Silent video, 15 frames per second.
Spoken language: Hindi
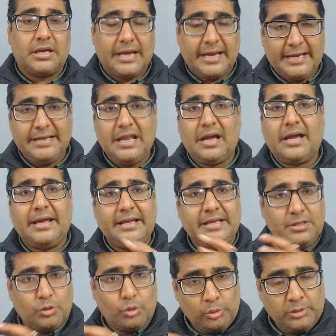कहीं ना
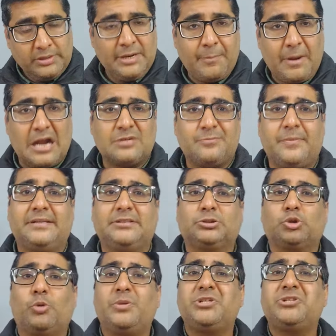कहीं उन डिपार्टमेंट्स
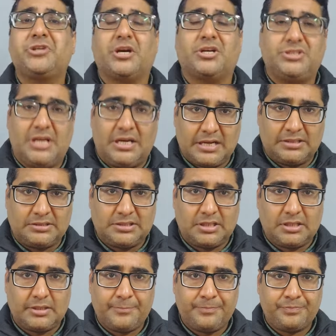को भी शक जा रहा
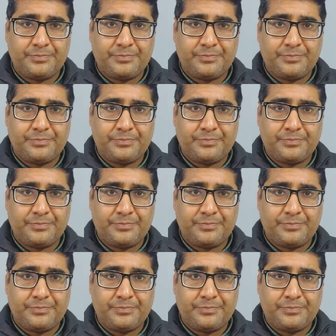था